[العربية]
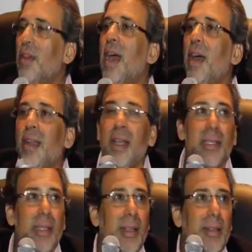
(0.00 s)
فانا
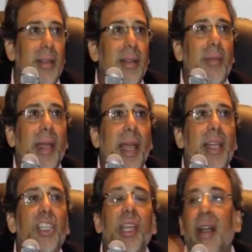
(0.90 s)
اصلا ما
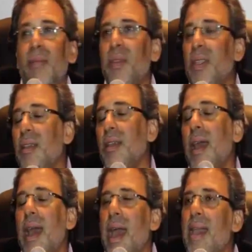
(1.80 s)
كانش عندي
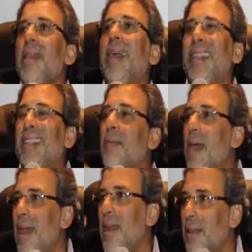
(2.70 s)
اي
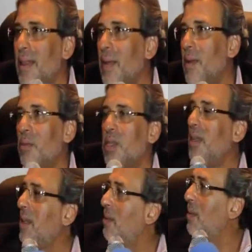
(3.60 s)
احتمال ان انا ابقى
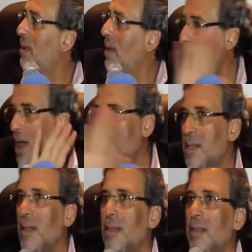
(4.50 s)
مساعد اول
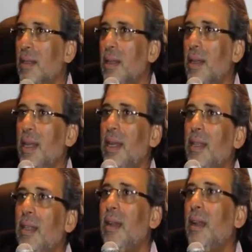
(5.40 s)
اصلا ليه؟
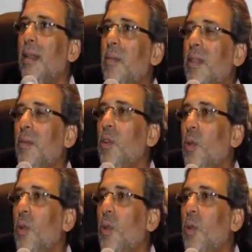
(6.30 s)
لان الراجل ده بيكتب